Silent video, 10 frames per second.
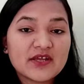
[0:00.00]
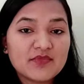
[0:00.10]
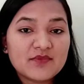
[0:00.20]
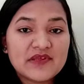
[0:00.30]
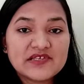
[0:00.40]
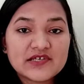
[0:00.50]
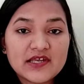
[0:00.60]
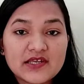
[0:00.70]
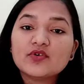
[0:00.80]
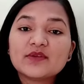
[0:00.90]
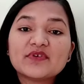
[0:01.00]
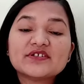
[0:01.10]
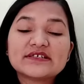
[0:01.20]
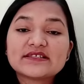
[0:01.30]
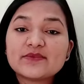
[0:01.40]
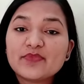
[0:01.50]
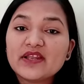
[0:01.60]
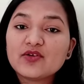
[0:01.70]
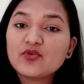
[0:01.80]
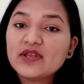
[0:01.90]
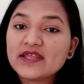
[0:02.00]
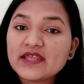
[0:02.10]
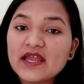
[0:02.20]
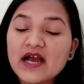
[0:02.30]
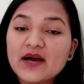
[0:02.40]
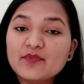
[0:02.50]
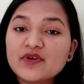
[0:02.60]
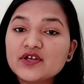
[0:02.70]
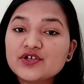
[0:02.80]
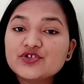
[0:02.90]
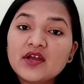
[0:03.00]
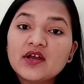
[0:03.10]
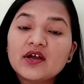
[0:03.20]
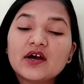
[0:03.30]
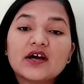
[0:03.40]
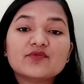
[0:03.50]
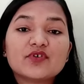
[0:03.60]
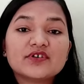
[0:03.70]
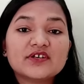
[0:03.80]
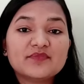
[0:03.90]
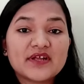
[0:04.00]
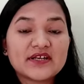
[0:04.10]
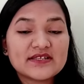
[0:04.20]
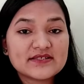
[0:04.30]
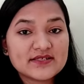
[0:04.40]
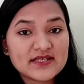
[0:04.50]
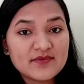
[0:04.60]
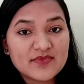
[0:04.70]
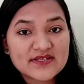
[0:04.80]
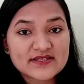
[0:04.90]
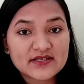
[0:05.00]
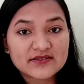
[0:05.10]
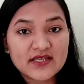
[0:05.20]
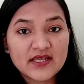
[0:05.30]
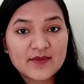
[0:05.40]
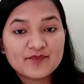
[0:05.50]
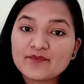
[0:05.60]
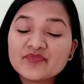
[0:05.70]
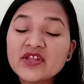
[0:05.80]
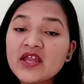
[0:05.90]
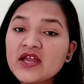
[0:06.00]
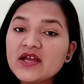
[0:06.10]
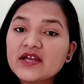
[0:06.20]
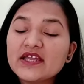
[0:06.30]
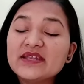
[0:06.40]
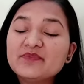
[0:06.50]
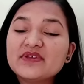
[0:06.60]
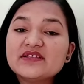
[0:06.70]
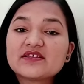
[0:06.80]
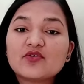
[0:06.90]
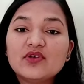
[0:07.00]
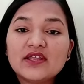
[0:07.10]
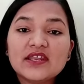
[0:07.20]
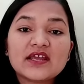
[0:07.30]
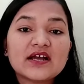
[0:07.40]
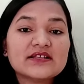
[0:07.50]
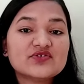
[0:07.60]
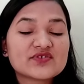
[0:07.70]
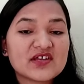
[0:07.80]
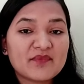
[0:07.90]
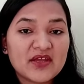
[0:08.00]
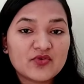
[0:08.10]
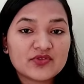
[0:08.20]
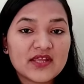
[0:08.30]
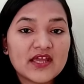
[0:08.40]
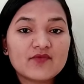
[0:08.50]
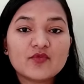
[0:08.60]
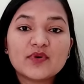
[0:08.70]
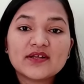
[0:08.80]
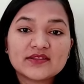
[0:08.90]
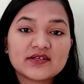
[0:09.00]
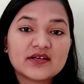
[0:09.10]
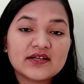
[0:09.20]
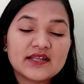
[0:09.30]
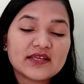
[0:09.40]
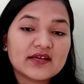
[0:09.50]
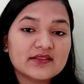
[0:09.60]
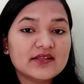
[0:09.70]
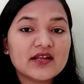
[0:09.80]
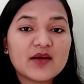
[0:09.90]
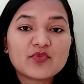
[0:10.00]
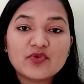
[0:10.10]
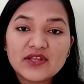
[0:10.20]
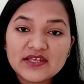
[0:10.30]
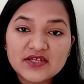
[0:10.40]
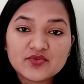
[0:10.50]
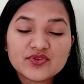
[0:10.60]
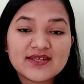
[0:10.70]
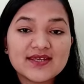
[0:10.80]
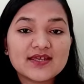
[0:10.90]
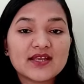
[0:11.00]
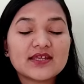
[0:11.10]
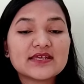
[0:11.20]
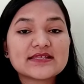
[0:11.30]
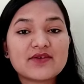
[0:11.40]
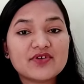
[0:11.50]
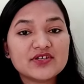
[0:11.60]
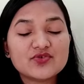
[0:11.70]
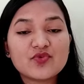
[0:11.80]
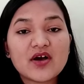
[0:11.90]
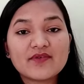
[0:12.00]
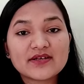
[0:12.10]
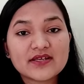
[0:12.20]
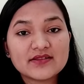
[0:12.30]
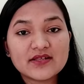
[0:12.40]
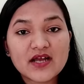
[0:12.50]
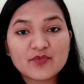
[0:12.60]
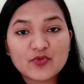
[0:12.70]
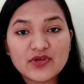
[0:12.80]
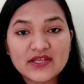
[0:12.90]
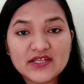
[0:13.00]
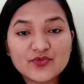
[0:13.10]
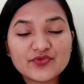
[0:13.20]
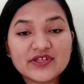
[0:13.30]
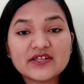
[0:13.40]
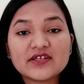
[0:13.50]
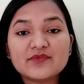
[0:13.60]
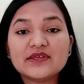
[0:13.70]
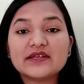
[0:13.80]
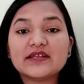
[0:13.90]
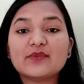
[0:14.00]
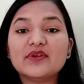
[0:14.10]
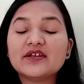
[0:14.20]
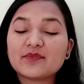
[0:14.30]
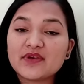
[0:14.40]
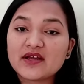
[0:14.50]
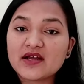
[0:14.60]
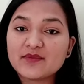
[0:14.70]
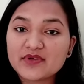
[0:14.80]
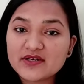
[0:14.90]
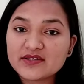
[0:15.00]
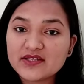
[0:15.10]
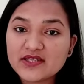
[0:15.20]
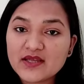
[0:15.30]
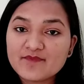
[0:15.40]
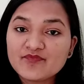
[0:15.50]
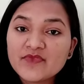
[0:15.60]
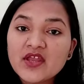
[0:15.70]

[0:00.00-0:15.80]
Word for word: कहीं भी मिल जाएंगी इमरजेंसी पिल को लेके आप जो अनवांटेड प्रेगनेंसी से बच सकते हैं इन पिल्स को लेने का जो समय होता है वो बहत्तर घंटे के अंदर आपको लेनी होती है यानी कि 72 आवर के अंदर आपको लेनी होती है तभी ये टैबलेट अपना काम करती हैं